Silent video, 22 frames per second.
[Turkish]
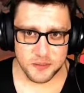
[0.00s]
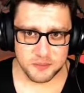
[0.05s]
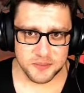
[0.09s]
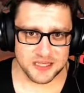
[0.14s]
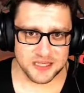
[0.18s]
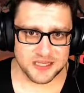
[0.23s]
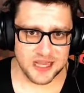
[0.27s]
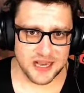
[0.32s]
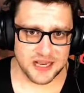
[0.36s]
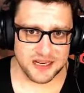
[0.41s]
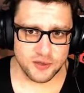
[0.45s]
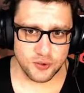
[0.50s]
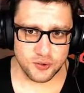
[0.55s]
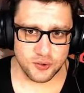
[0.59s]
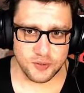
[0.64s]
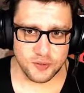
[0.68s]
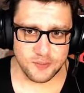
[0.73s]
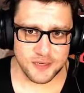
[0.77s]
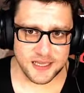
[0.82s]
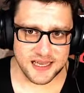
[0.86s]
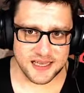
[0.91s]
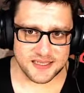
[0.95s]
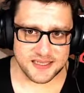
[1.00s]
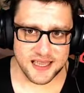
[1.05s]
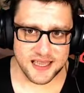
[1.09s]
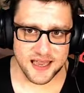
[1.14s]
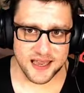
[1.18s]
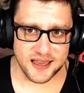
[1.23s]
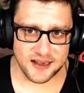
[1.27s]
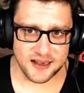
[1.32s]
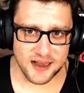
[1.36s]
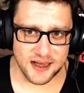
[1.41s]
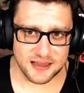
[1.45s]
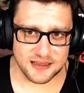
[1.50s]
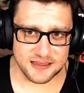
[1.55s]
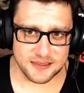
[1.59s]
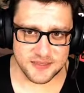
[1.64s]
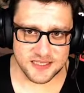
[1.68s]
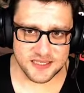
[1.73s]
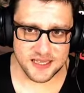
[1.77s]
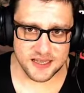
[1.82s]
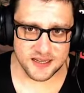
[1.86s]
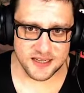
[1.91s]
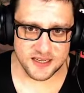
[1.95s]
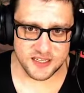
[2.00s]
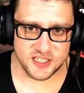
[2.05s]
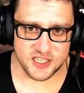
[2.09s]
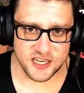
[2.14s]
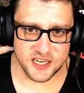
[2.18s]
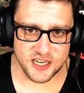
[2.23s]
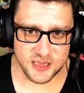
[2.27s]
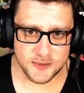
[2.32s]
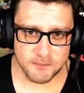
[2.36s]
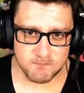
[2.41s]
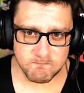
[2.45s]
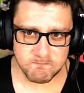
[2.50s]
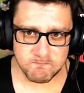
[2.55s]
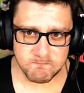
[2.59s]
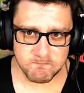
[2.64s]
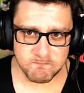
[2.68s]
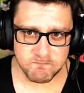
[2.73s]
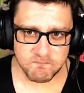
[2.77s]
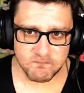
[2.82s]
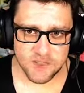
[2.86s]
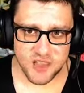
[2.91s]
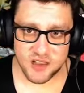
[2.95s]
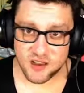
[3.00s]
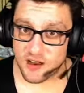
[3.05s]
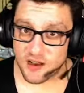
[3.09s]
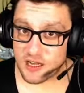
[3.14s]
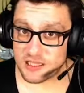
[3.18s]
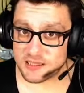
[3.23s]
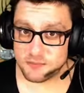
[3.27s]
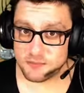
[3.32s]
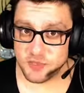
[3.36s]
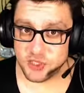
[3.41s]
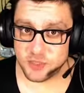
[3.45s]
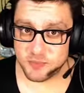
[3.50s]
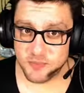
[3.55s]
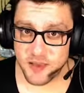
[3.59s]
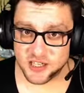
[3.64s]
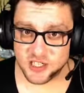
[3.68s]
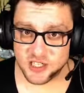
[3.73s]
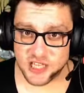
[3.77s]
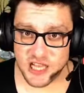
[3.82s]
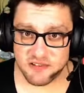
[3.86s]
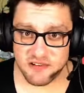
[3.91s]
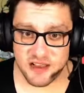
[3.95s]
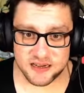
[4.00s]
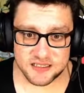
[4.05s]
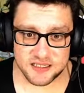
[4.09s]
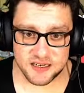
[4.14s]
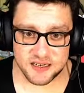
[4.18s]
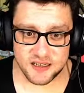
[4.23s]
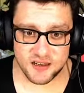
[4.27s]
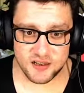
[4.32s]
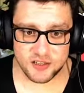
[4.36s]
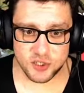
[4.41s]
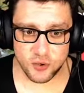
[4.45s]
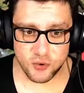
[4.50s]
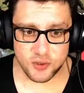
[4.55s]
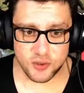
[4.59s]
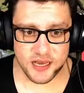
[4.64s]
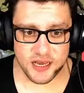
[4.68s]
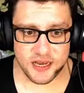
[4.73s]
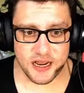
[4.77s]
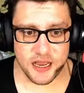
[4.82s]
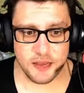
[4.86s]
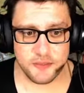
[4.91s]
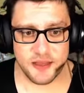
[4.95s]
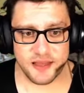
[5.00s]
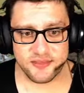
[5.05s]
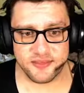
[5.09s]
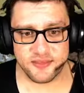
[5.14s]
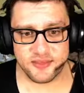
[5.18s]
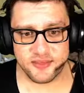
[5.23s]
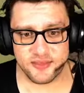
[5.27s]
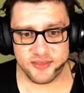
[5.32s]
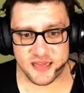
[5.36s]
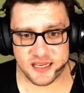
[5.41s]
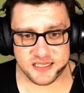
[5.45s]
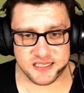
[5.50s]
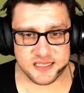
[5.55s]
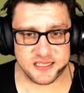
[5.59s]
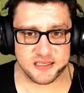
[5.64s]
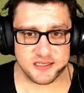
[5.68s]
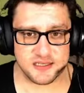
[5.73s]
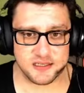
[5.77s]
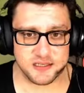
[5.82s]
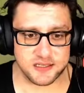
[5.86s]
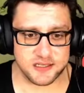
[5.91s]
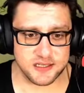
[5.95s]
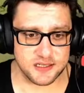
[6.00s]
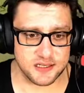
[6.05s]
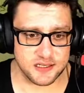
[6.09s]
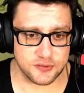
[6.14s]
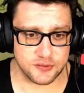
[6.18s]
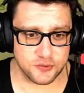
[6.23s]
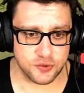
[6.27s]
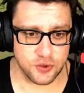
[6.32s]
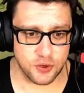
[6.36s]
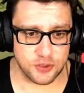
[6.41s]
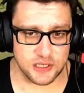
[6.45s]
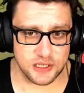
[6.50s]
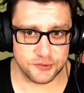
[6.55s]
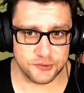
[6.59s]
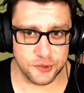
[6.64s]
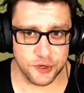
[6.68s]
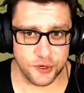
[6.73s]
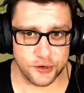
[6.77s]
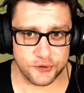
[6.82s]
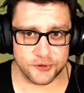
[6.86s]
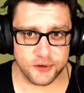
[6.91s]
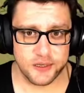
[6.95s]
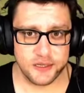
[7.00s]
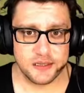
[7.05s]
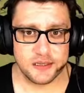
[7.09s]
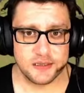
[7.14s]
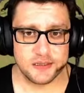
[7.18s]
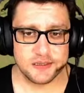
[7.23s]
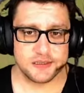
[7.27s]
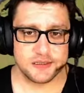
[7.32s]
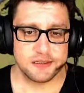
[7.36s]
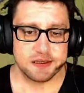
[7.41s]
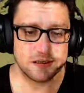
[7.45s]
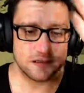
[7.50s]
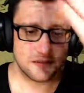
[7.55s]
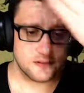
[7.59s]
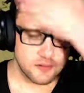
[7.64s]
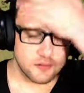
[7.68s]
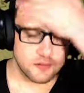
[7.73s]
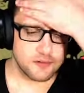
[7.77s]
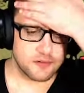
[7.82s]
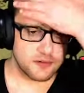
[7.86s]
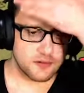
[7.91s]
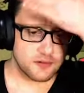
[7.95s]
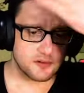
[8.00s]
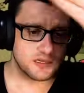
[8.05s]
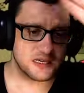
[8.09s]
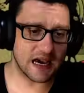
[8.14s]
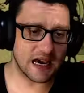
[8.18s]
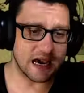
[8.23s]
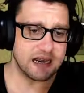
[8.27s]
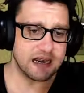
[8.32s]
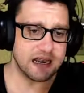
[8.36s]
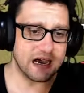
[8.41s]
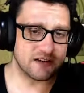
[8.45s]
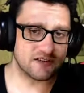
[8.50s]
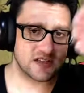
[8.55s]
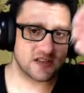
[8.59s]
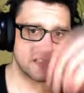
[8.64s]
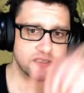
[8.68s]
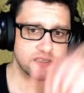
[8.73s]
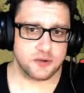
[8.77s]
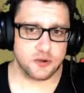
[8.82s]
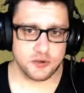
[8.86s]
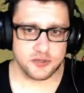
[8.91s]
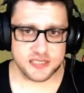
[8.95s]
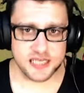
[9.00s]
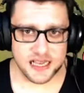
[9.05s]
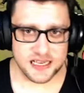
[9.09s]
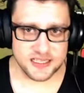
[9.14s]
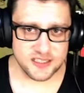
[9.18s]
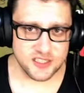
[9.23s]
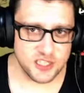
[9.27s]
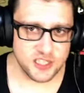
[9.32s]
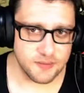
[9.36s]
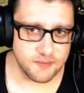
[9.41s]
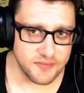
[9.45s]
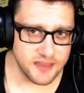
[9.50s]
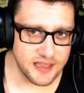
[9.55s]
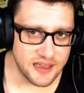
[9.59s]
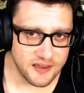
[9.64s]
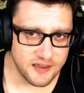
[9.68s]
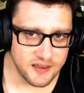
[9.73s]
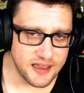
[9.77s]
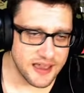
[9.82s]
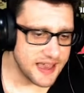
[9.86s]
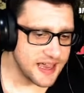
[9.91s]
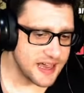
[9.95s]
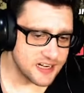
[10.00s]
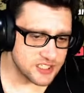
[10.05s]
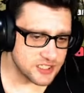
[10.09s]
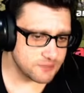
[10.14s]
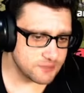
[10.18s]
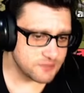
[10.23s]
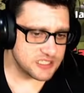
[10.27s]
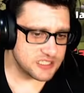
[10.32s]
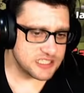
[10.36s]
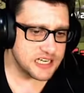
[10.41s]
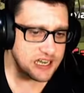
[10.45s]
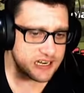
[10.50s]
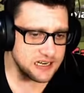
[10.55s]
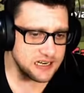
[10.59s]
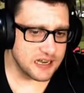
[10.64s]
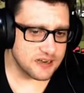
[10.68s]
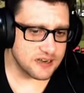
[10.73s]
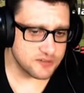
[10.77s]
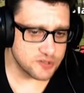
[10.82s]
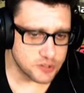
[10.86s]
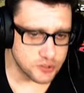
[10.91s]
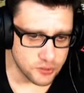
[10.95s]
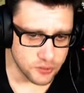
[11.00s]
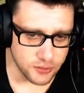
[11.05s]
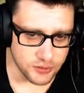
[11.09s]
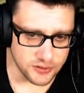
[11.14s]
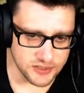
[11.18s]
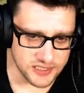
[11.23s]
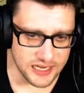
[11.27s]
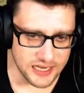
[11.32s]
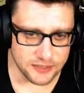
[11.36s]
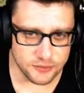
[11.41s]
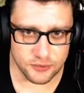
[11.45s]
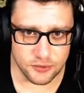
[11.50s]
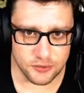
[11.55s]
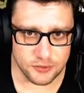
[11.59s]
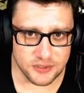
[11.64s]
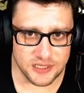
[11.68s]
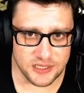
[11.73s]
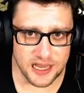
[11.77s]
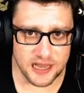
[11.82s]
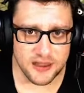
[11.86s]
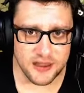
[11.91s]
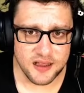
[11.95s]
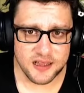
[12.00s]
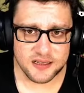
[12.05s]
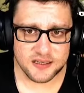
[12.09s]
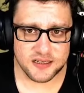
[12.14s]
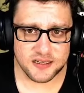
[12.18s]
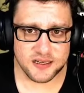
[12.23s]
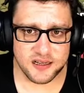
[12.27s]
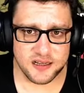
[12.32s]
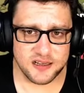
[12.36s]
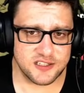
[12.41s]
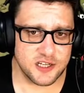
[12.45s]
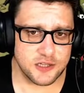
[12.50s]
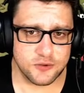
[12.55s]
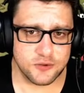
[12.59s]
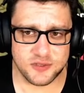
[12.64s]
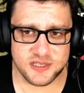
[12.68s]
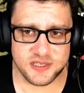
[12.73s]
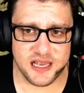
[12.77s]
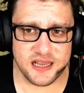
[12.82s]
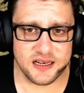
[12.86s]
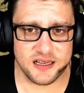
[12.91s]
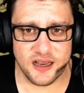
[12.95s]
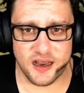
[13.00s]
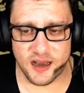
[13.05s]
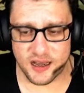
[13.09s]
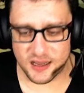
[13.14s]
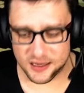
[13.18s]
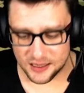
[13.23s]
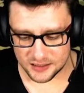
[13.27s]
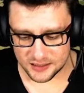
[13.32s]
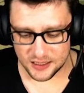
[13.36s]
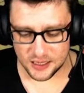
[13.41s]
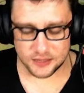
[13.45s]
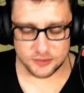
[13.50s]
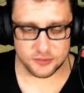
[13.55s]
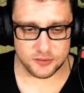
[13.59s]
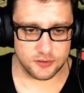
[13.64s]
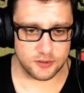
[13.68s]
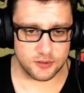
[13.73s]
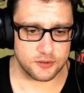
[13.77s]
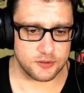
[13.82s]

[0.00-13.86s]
Bir tane güdümlü yese kaldı mı sana 2? 65 level kraliçe ona rağmen nasıl e, zorlanıyor? kelle avcısında olsaydı şimdi. Eğer şimdi kelle avcısı olsaydı orada da kraliçenin özelliği hala daha duruyordu.